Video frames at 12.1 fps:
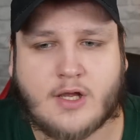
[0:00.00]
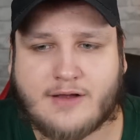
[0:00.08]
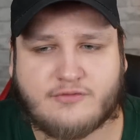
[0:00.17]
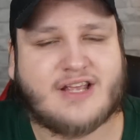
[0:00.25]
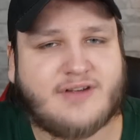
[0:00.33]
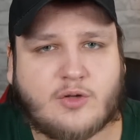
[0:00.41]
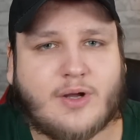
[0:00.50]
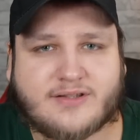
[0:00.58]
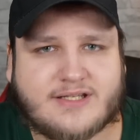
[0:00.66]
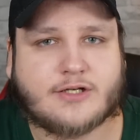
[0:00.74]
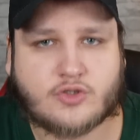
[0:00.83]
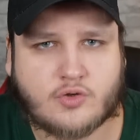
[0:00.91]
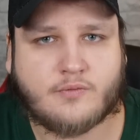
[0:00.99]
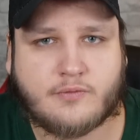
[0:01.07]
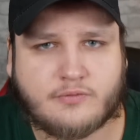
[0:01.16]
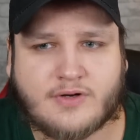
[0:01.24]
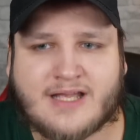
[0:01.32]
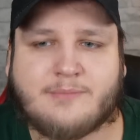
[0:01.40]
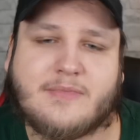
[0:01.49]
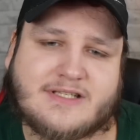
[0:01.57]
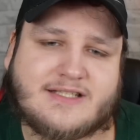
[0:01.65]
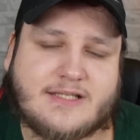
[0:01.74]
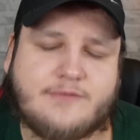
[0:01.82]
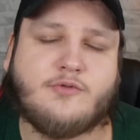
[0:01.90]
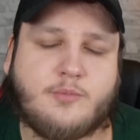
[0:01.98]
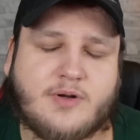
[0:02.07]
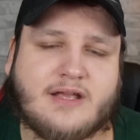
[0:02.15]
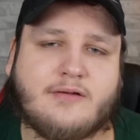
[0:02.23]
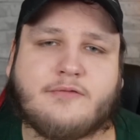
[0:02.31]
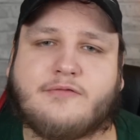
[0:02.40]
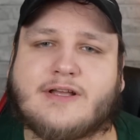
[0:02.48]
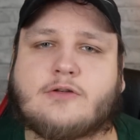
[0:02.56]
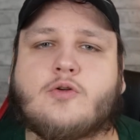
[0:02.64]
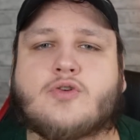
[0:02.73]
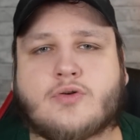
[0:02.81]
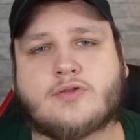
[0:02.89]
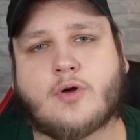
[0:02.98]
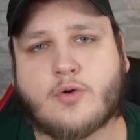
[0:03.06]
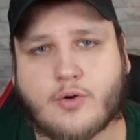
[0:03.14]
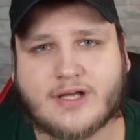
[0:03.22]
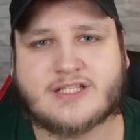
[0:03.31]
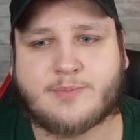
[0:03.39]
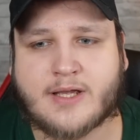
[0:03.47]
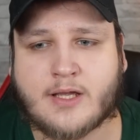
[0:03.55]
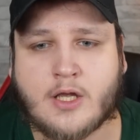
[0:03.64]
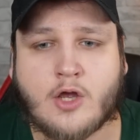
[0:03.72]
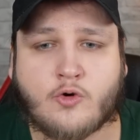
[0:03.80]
vous avez le droit de dire ce que vous voulez, mais s'il vous plaît, faites-le juste dans le respect,